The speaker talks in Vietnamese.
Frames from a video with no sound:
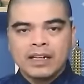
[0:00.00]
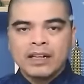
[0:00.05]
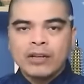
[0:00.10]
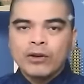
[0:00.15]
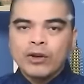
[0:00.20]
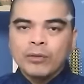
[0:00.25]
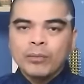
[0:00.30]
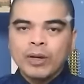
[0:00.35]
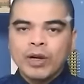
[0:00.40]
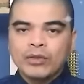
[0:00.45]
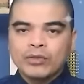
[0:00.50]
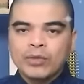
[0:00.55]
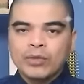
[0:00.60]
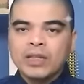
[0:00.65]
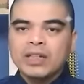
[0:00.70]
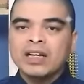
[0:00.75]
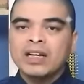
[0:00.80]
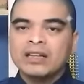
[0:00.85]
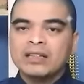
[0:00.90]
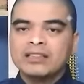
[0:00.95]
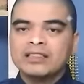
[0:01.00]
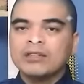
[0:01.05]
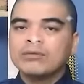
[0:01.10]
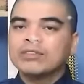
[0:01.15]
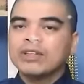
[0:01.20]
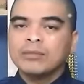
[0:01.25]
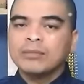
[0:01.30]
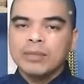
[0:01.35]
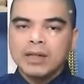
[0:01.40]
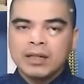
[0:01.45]
Nếu con mèo xuất hiện
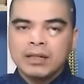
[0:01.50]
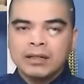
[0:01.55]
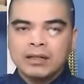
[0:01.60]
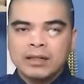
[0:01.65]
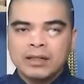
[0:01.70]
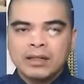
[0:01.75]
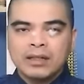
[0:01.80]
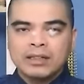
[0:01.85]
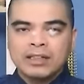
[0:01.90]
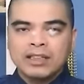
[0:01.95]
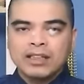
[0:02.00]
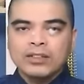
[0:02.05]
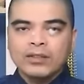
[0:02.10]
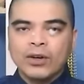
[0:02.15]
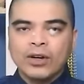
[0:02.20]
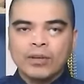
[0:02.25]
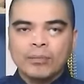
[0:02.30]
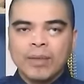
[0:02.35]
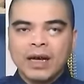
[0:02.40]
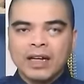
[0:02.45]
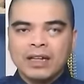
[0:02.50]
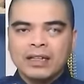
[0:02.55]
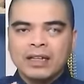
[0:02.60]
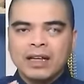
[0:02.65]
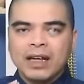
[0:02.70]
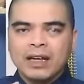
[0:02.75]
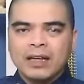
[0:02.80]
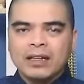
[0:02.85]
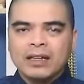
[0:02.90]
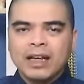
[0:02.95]
trong giấc mơ, chứng tỏ bạn
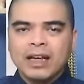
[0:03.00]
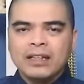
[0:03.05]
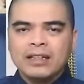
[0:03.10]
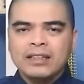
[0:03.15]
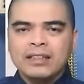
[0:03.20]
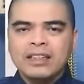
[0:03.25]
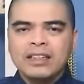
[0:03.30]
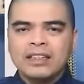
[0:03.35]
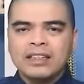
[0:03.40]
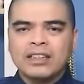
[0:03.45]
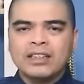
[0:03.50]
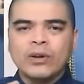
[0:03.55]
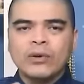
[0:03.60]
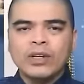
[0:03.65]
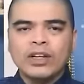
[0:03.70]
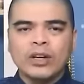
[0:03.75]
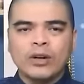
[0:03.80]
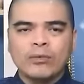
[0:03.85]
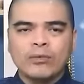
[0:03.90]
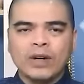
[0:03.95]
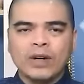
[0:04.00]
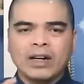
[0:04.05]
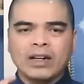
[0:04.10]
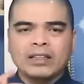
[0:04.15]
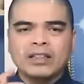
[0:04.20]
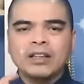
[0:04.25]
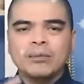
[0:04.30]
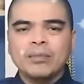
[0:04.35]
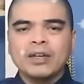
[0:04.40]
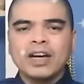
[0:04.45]
đã nên nhìn thấu hiểu vào
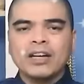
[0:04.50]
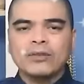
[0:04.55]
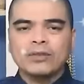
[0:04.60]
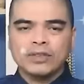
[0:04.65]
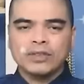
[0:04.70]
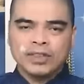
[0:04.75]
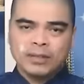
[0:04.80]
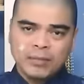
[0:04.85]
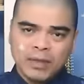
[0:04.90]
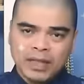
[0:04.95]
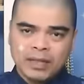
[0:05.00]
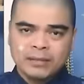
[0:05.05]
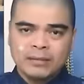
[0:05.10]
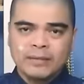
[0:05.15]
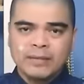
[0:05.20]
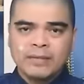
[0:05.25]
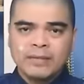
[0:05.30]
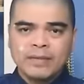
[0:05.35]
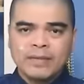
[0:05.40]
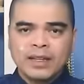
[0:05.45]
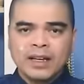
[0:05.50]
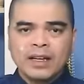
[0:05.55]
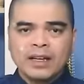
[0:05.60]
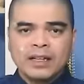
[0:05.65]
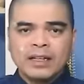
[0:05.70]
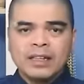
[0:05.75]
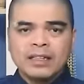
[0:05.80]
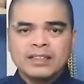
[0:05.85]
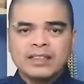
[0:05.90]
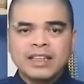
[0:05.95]
cái tâm can của chính mình,
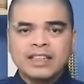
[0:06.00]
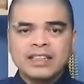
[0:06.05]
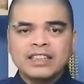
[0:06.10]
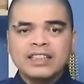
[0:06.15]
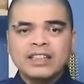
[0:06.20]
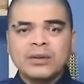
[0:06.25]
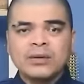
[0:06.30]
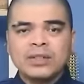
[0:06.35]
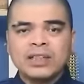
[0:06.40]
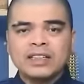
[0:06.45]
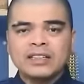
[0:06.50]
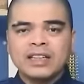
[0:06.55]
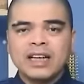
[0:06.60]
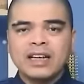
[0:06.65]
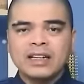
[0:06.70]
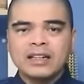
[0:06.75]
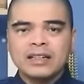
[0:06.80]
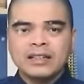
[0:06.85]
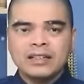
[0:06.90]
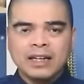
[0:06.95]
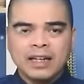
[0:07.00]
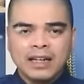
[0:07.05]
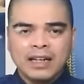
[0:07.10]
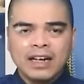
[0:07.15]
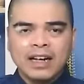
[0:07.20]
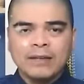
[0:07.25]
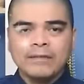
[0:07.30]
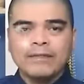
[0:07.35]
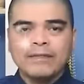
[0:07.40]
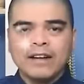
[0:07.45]
nên dành nhiều thời gian để
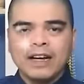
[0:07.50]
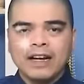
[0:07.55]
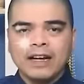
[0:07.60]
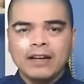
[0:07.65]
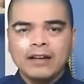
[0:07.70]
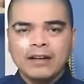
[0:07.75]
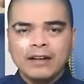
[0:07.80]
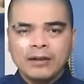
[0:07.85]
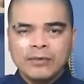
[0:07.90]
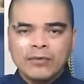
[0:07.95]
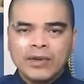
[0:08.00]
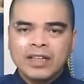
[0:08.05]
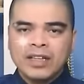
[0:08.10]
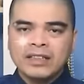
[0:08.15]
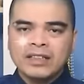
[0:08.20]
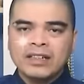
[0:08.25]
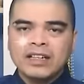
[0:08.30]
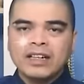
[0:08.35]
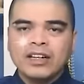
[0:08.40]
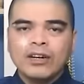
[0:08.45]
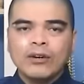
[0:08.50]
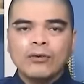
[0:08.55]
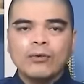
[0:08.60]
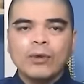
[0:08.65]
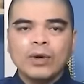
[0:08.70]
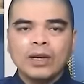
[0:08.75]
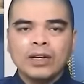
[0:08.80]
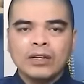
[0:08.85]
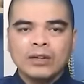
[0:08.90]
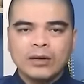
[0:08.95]
khám phá về những cái góc
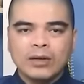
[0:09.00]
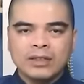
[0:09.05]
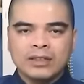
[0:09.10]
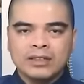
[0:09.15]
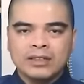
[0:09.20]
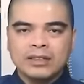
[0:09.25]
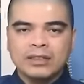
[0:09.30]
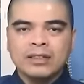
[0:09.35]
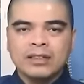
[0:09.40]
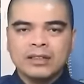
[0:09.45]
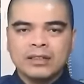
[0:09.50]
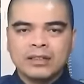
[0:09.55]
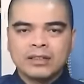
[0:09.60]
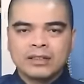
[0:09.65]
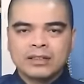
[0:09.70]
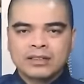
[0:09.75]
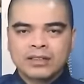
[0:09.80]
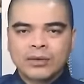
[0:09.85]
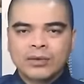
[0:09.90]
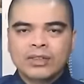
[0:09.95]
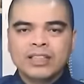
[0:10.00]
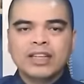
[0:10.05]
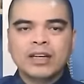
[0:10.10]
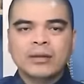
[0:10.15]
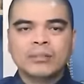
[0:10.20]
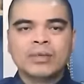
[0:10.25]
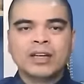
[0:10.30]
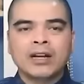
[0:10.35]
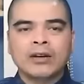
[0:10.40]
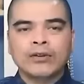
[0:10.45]
khuất còn chứa đựng trong cái
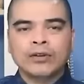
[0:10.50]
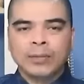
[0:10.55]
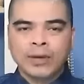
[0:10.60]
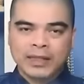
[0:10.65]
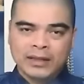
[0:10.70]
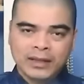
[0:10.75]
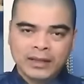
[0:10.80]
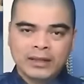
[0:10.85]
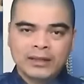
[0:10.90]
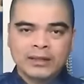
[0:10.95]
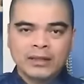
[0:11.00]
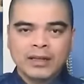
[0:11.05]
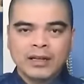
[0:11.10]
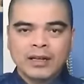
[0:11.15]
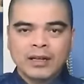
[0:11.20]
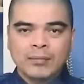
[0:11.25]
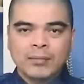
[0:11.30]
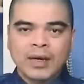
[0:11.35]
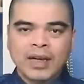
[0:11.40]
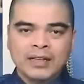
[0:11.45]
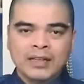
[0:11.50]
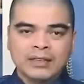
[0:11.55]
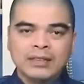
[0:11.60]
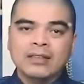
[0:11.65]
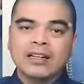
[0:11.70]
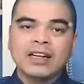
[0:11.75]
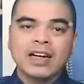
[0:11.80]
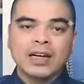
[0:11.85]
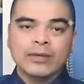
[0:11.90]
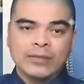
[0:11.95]
tiềm năng của bản thân mà chưa
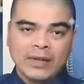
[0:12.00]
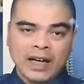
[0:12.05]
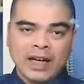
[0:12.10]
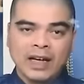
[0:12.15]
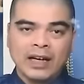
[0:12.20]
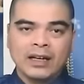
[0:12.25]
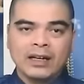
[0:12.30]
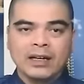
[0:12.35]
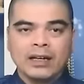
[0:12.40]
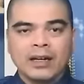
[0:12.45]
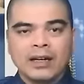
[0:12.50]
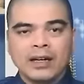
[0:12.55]
được khai phá.